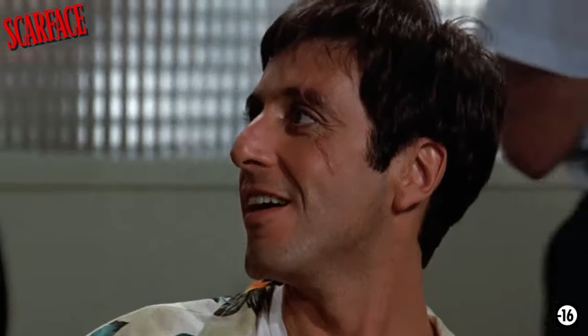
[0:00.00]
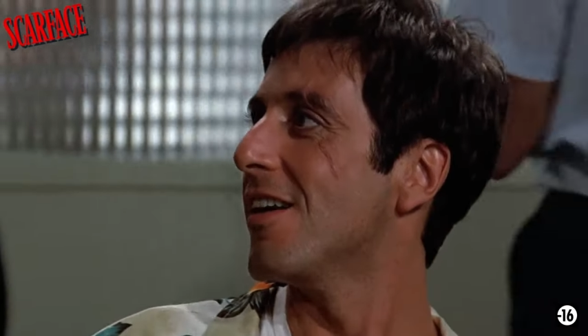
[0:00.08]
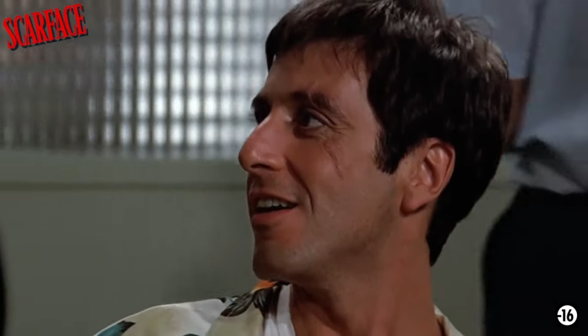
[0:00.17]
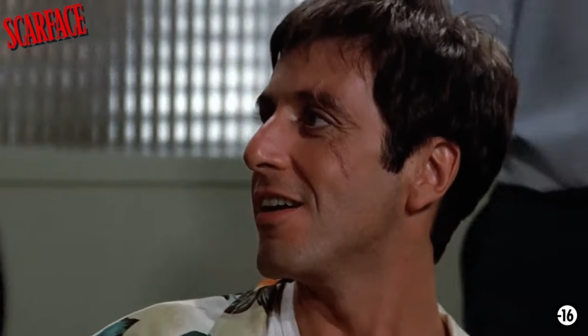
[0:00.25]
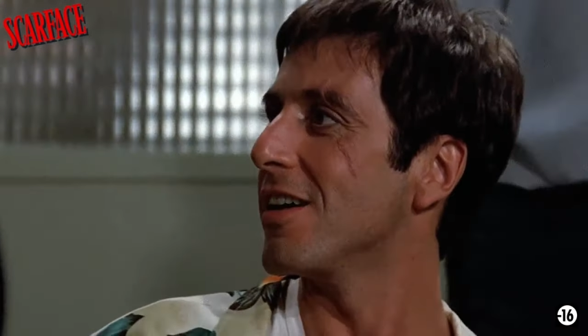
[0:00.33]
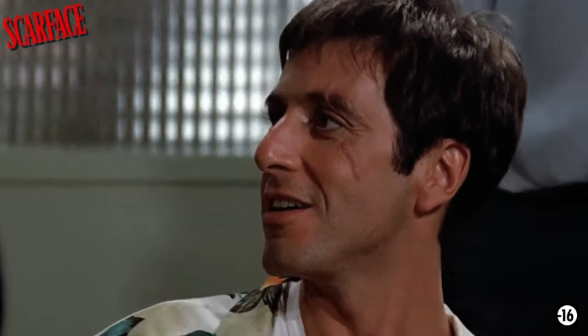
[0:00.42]

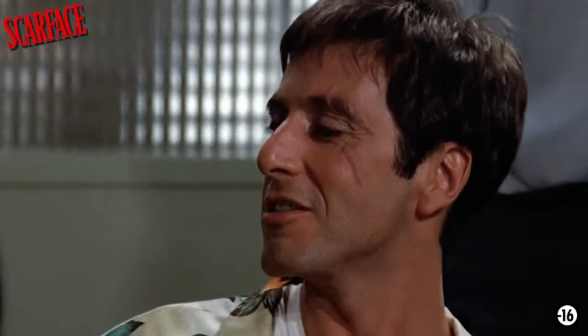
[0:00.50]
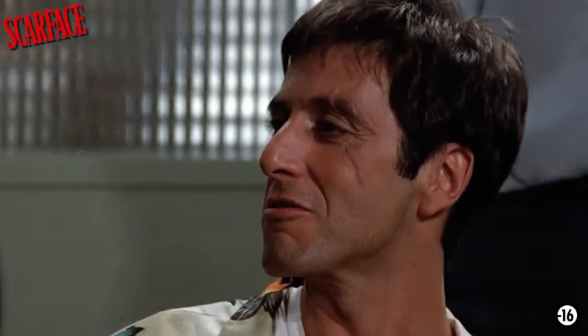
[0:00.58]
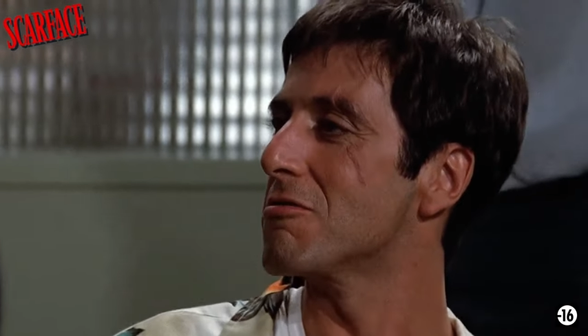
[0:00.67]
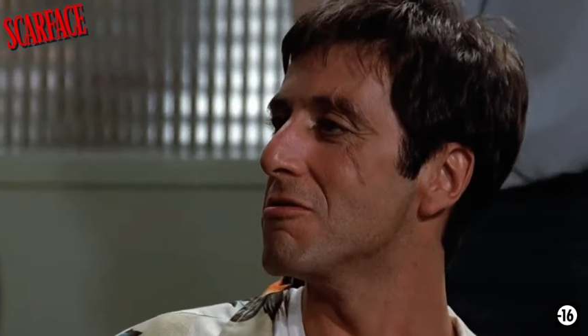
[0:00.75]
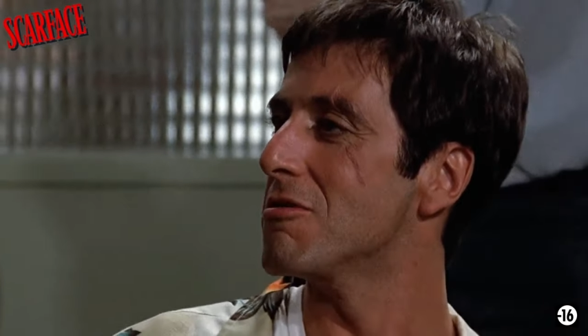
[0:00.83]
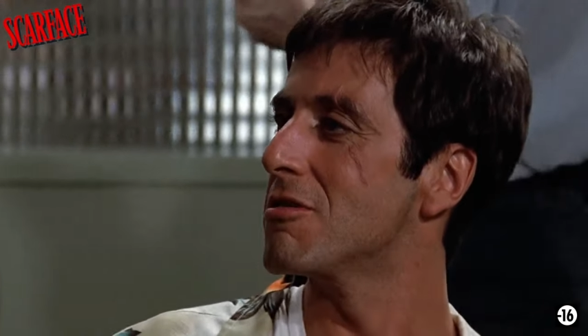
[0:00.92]
étudier à
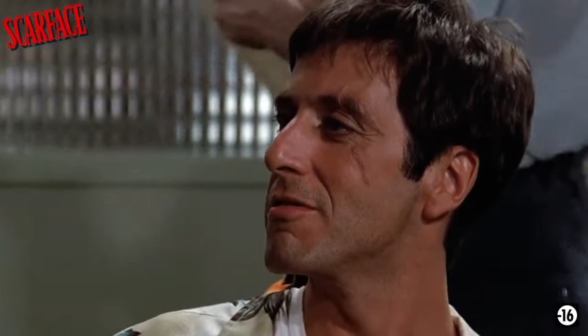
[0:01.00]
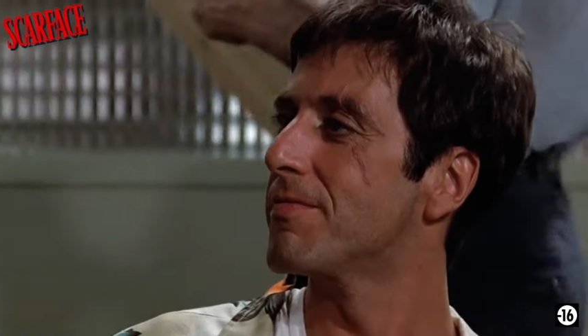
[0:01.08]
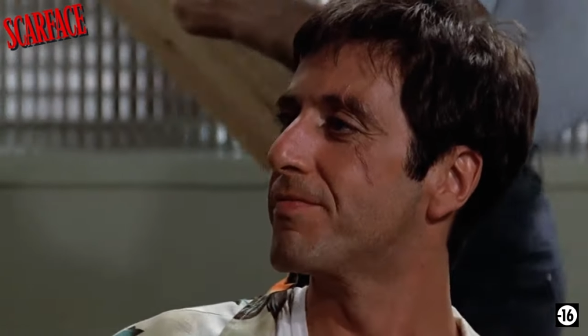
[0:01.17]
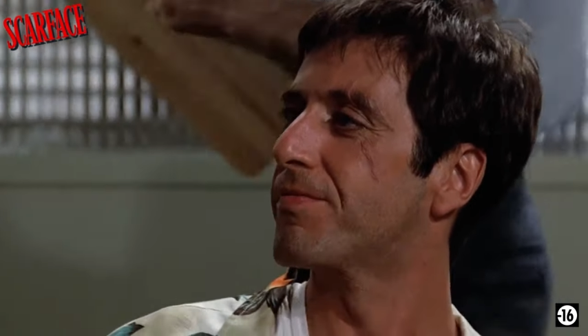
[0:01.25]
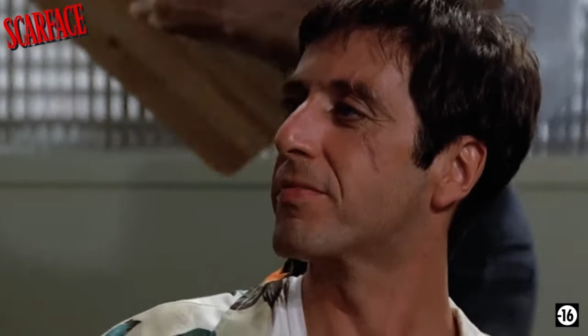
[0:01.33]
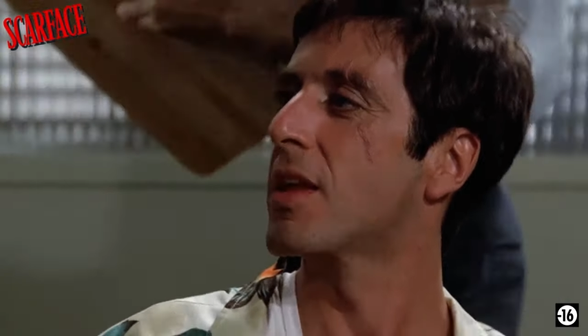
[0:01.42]
l'école.
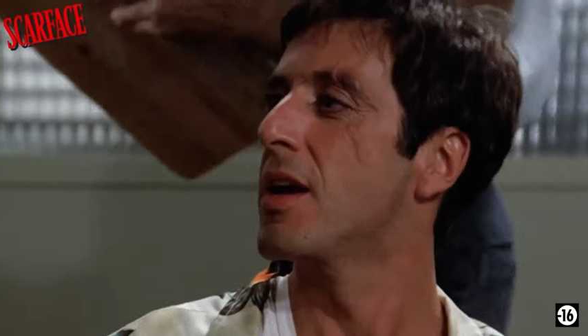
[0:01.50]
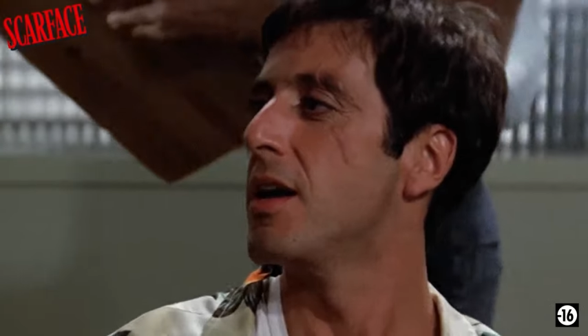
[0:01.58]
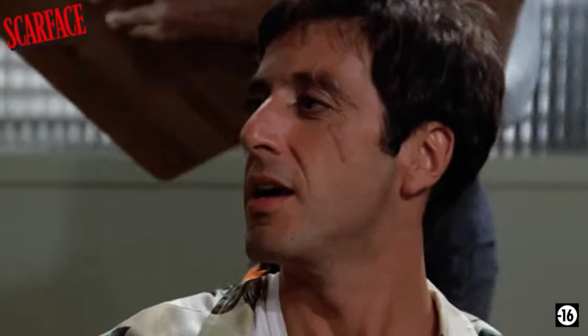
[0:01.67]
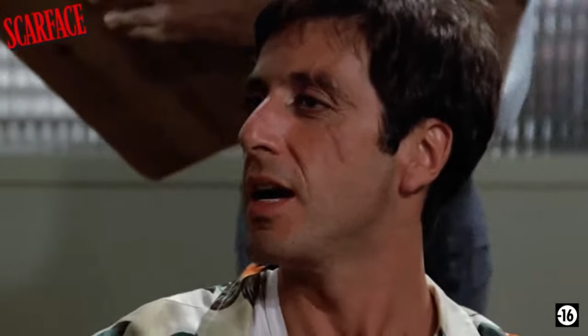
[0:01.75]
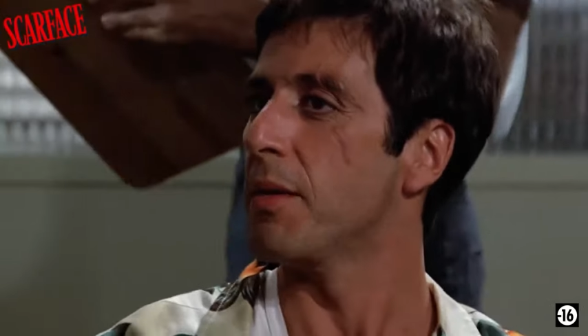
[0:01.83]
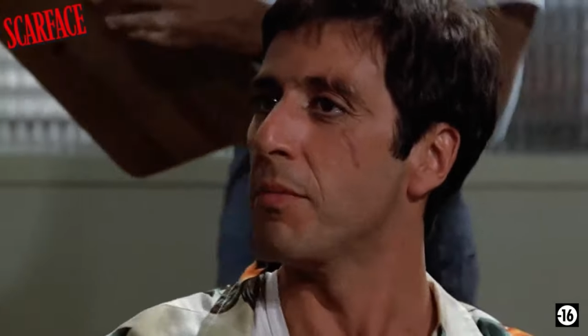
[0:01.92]

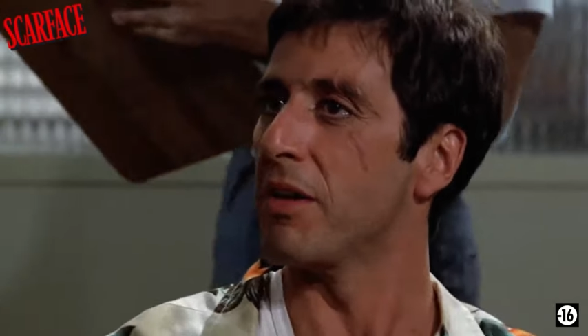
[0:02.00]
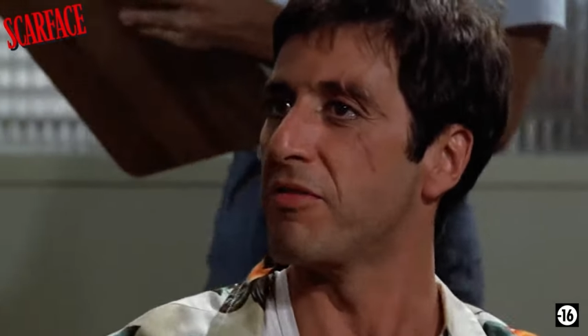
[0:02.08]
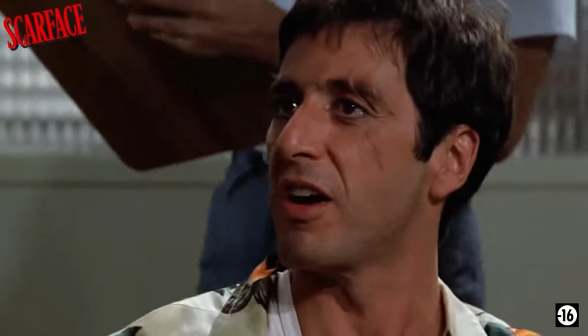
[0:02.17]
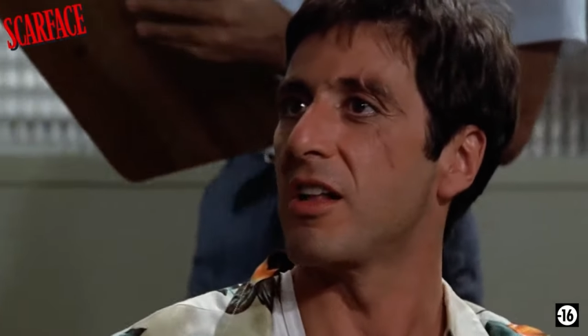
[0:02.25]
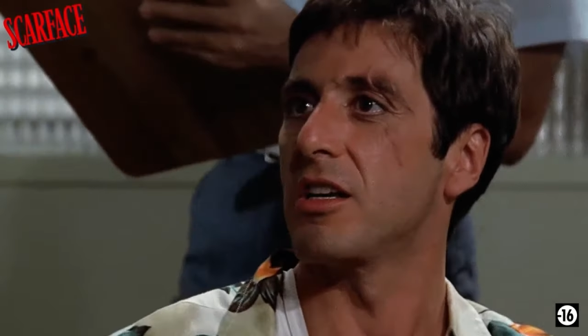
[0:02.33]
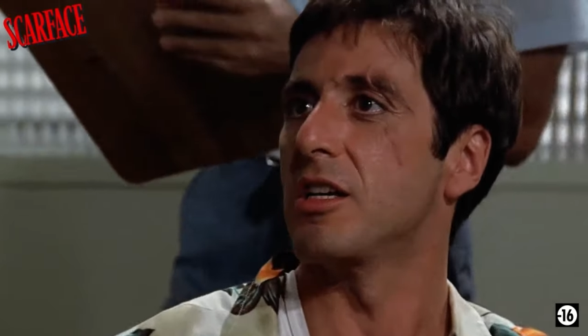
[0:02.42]
Mon père,
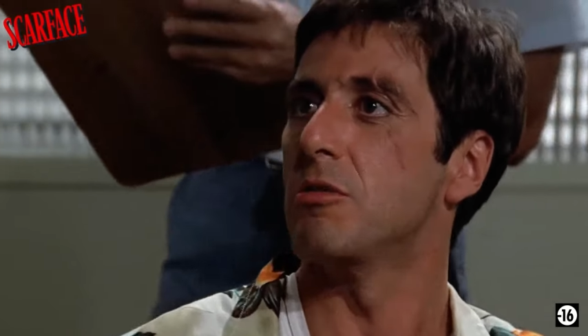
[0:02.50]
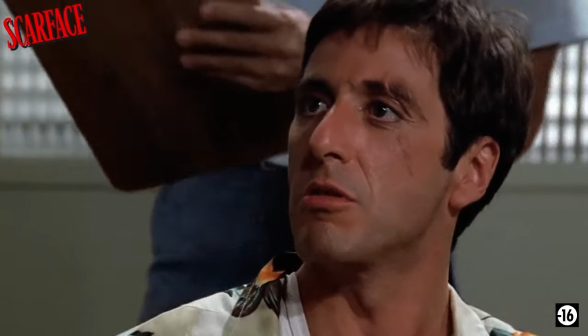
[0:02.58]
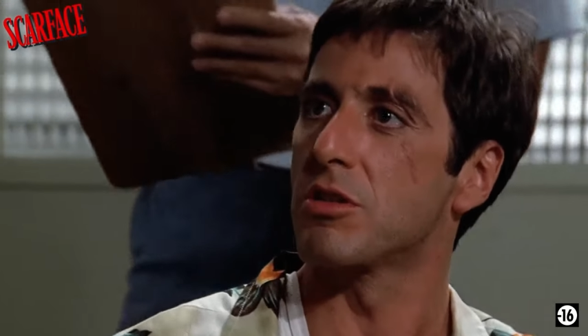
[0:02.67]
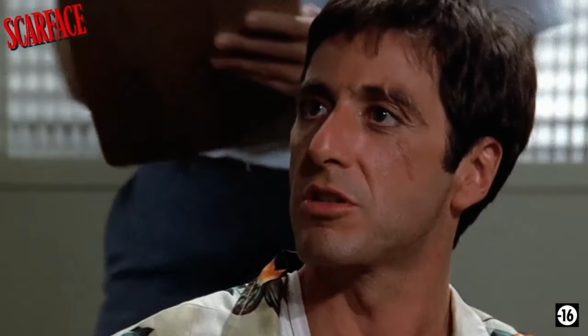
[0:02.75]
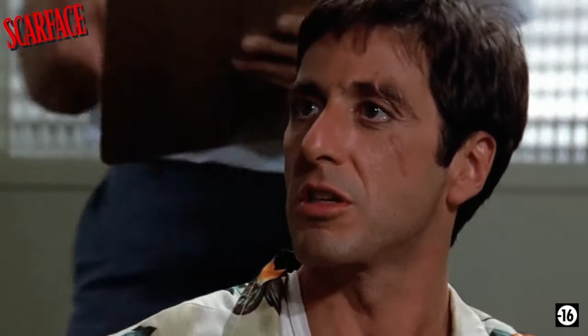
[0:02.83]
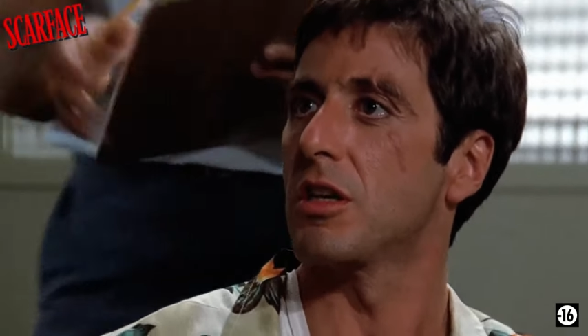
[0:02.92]
il était
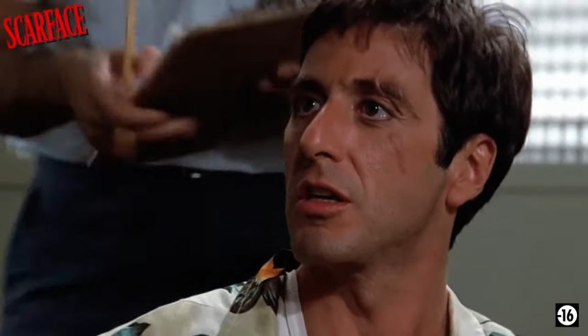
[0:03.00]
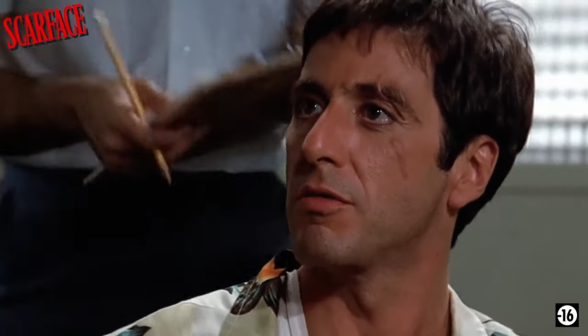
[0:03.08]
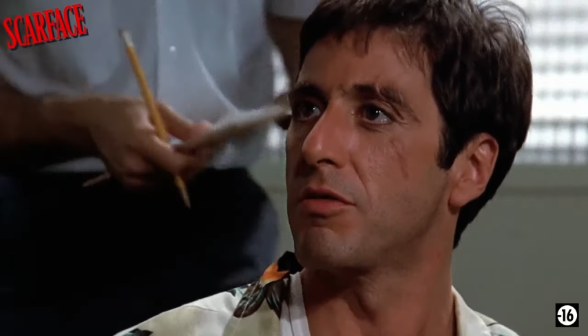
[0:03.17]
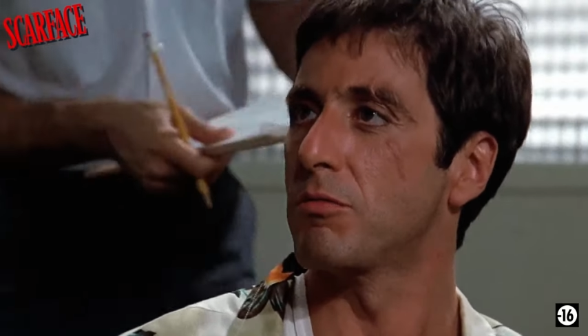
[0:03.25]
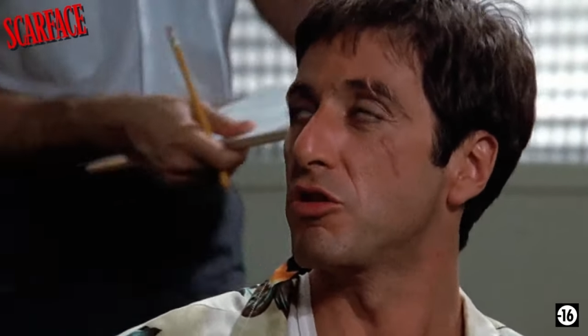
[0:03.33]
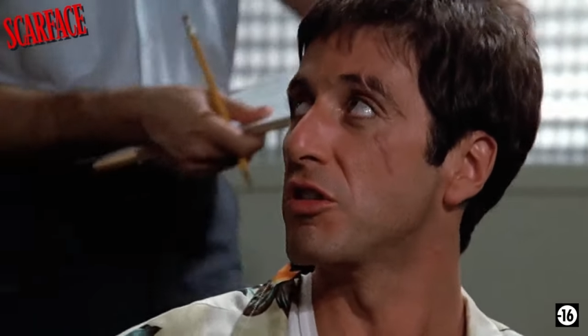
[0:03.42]
euh,
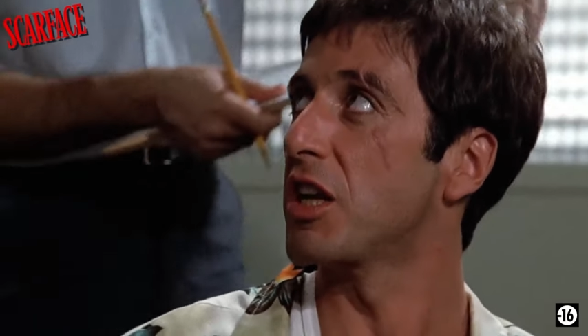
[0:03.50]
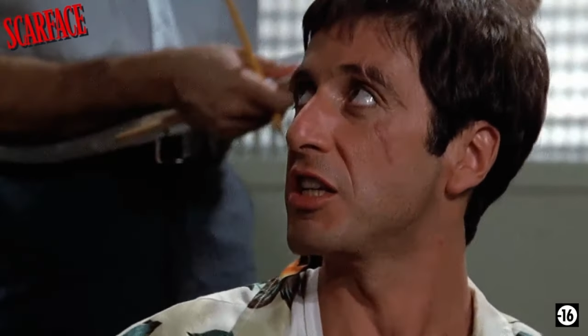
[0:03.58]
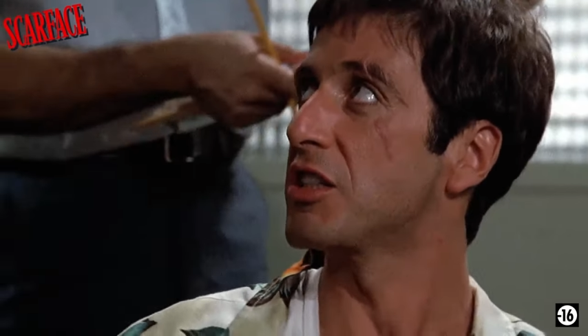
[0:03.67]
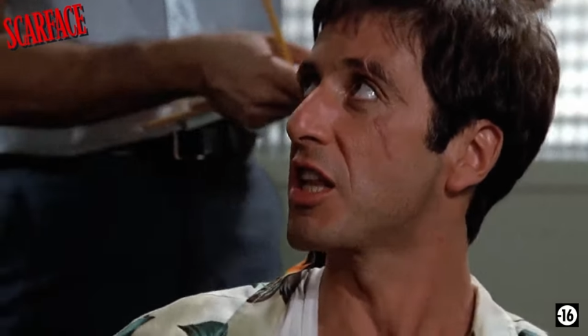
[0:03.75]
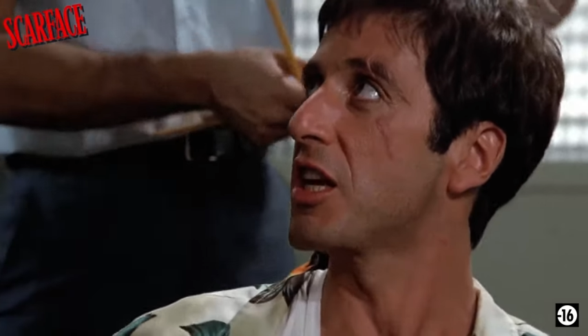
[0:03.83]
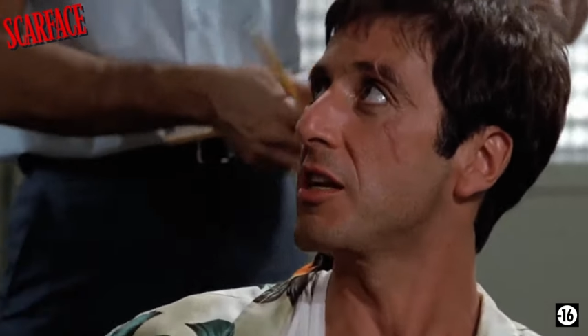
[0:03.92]
américain
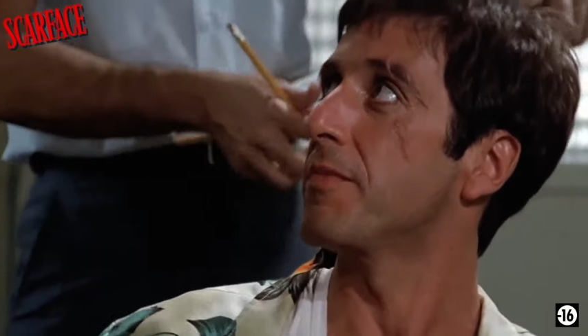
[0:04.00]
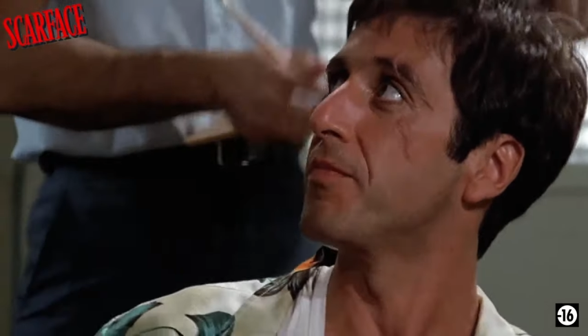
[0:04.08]
uni.